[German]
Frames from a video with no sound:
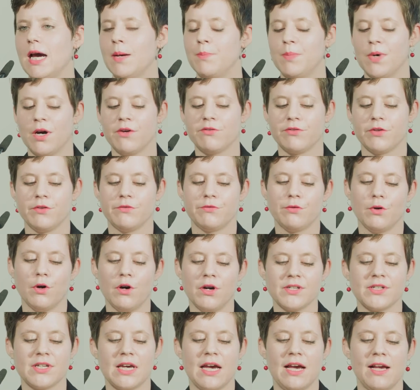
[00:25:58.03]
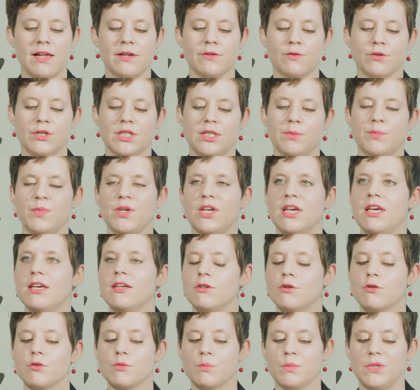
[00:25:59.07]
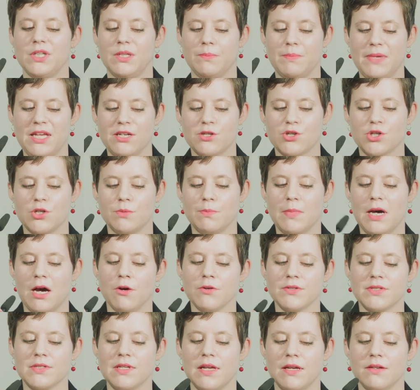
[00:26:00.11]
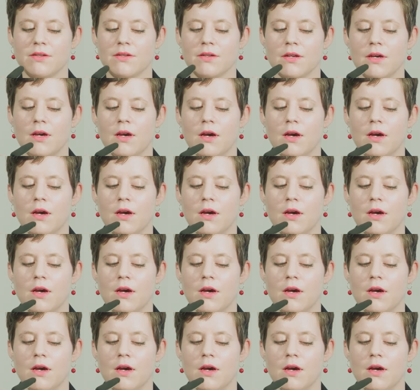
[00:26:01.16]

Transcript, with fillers: Abbau von Vorurteilen durch die Begegnung mit den Menschen im Ausland